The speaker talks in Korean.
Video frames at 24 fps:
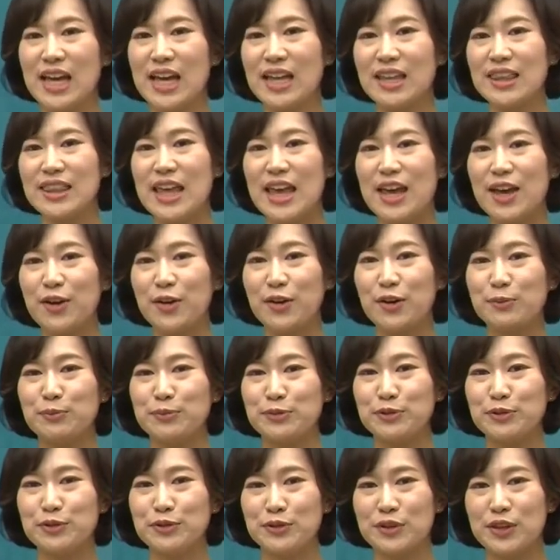네,
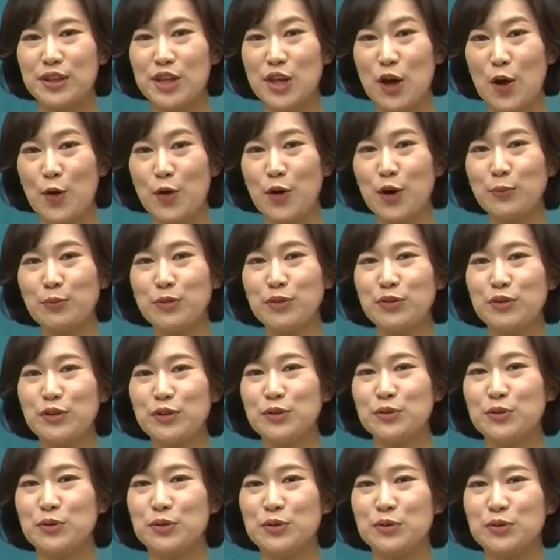여러분
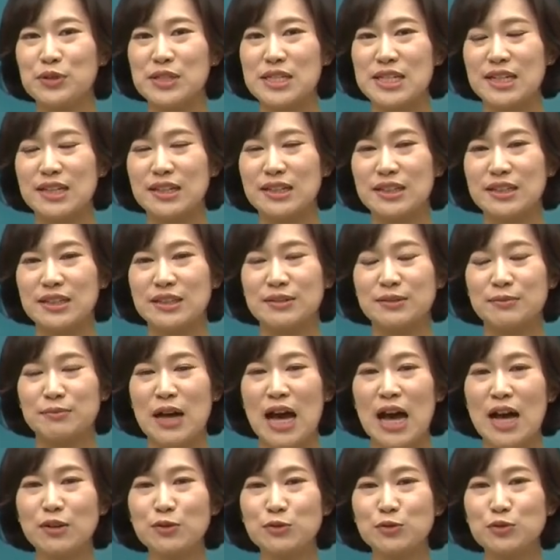여러분들도 지금
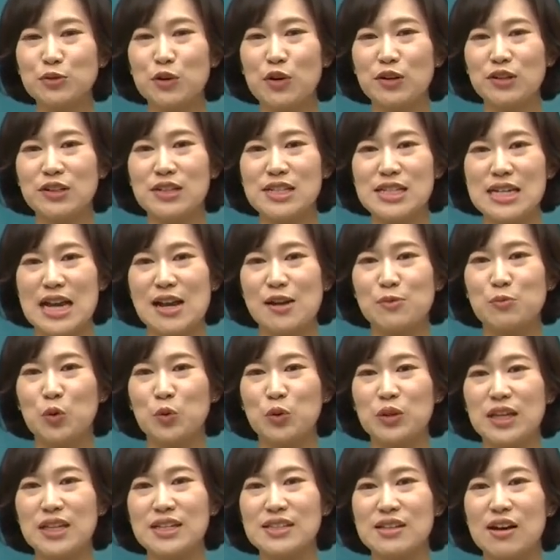한국어를 잘
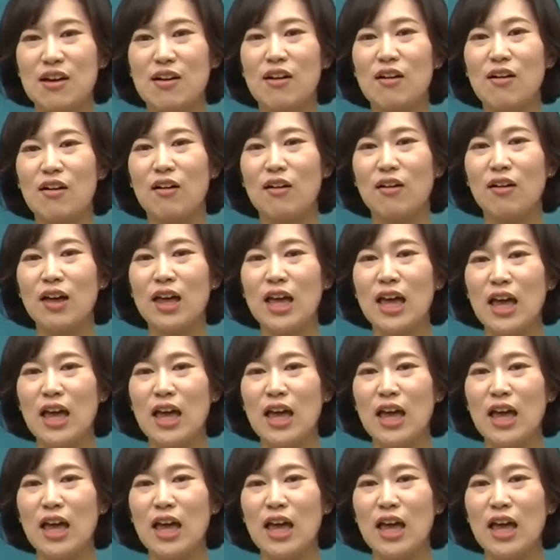못해서